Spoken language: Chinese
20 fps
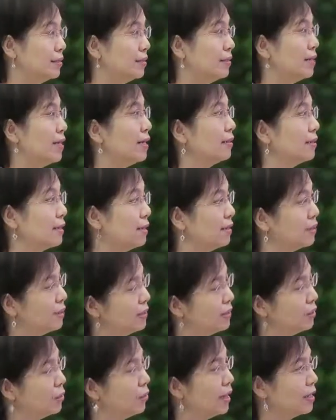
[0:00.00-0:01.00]
这样的一个
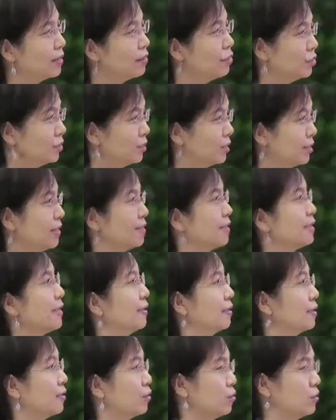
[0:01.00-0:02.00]
情况就是现
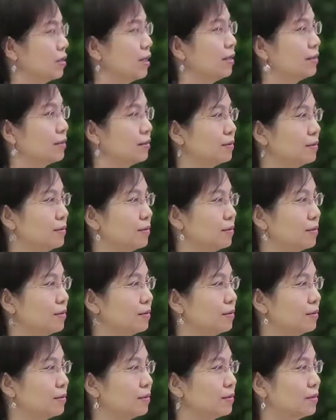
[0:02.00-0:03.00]
在的学校的这
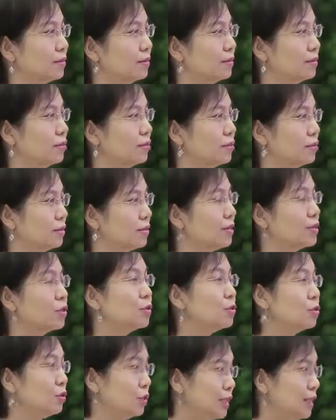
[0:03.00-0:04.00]
个课
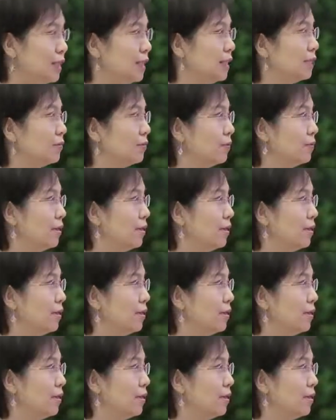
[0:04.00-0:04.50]
程学习。